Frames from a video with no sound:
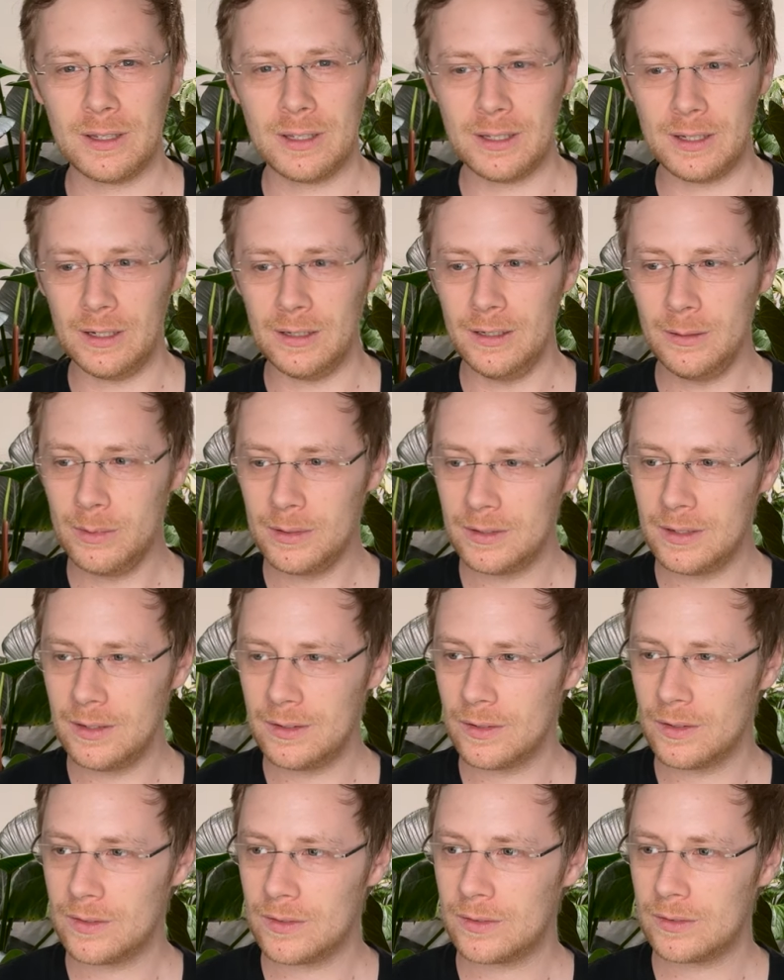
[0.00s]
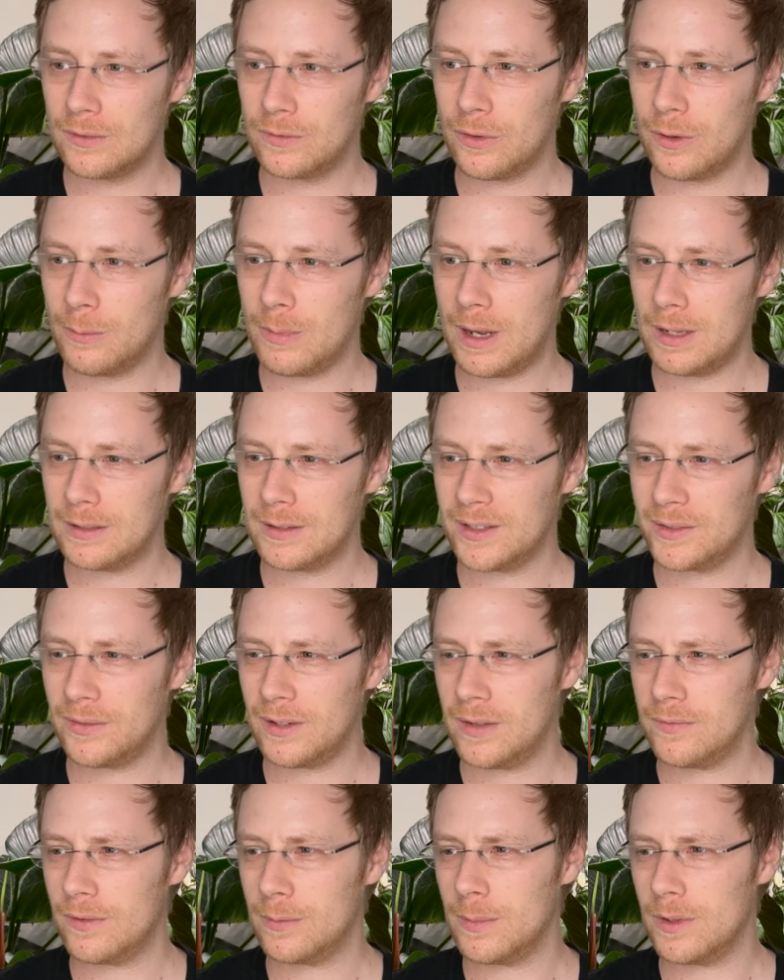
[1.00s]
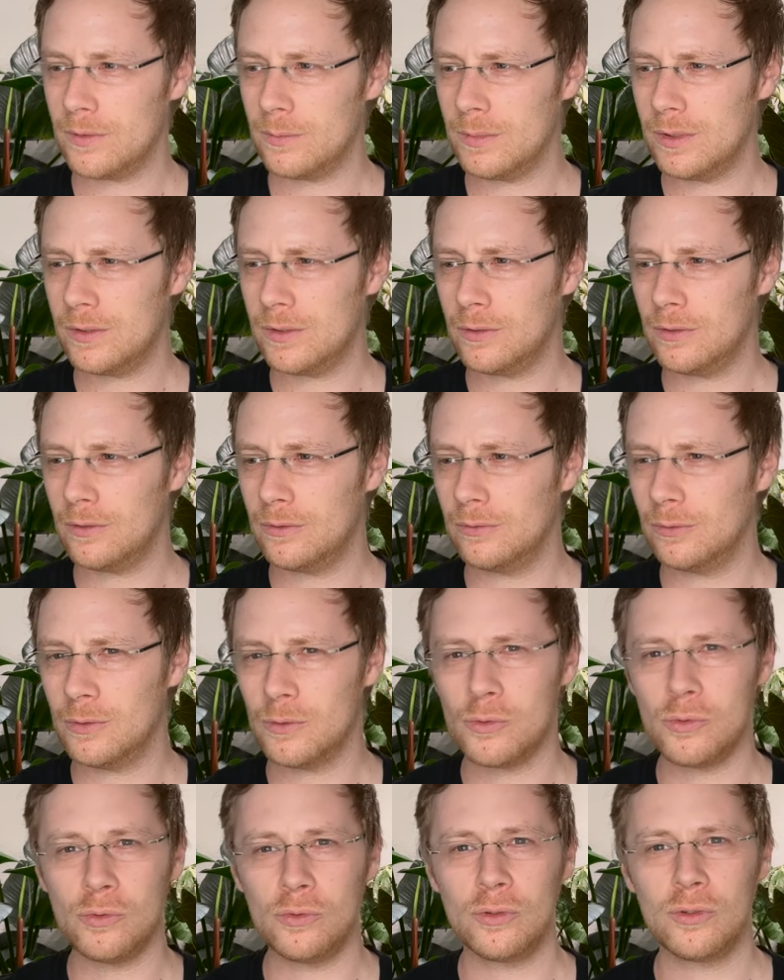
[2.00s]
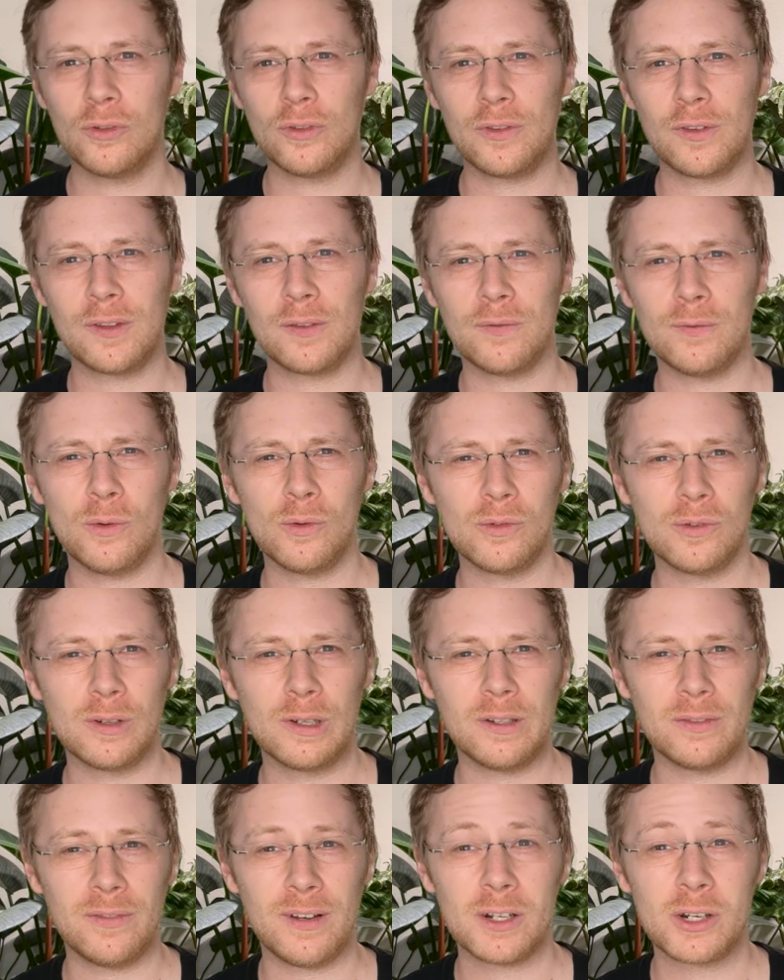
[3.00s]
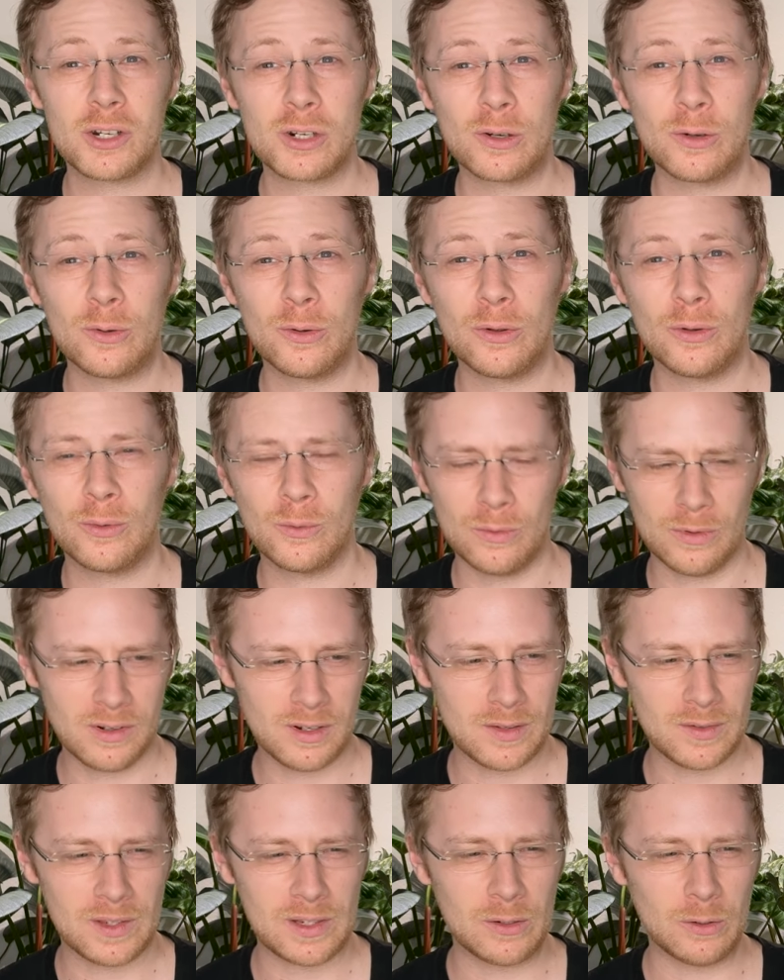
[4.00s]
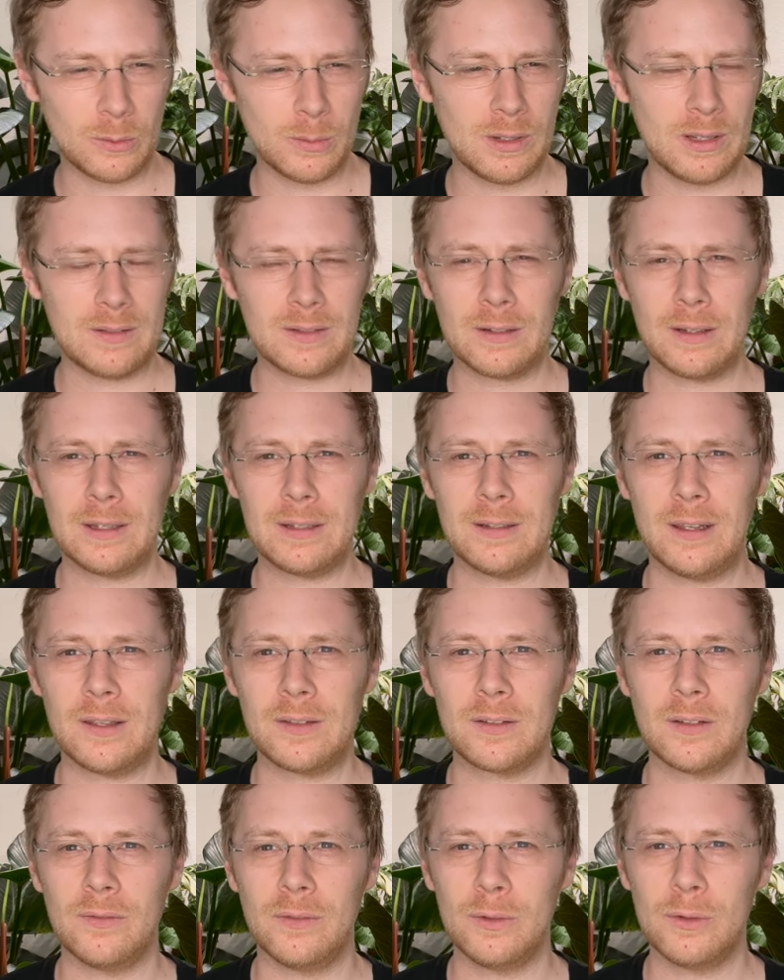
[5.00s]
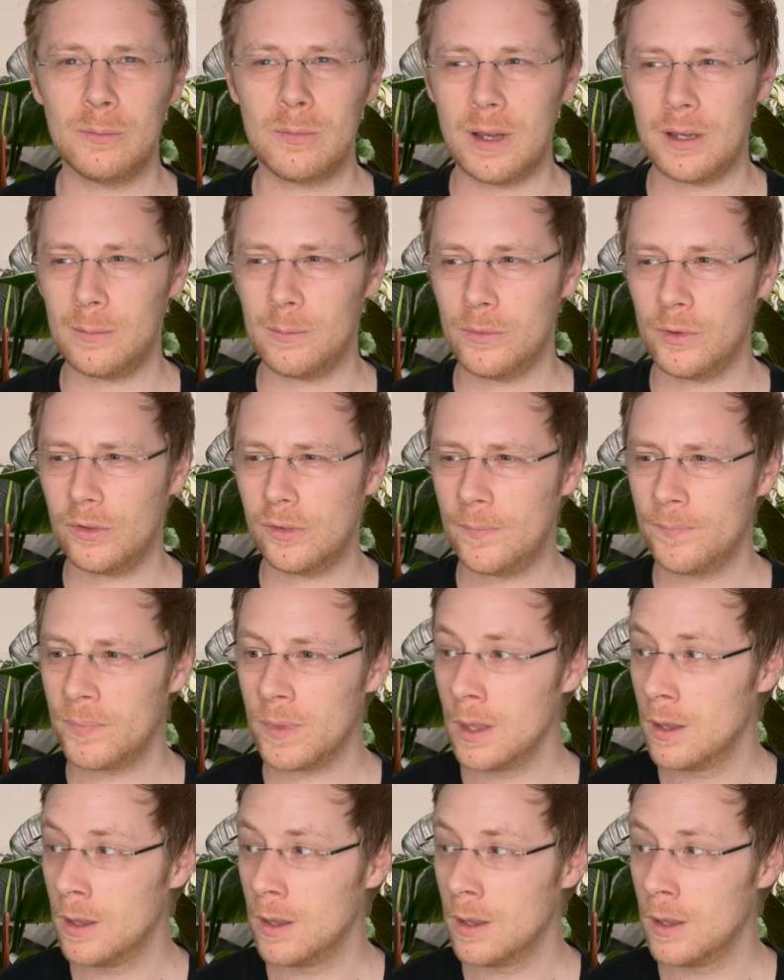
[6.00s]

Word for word: Ich liebe dieses Format, dass wir einfach mal so ein bisschen ungezwungen quatschen können, ohne dass ich darüber jetzt gleich ein extra Video machen muss.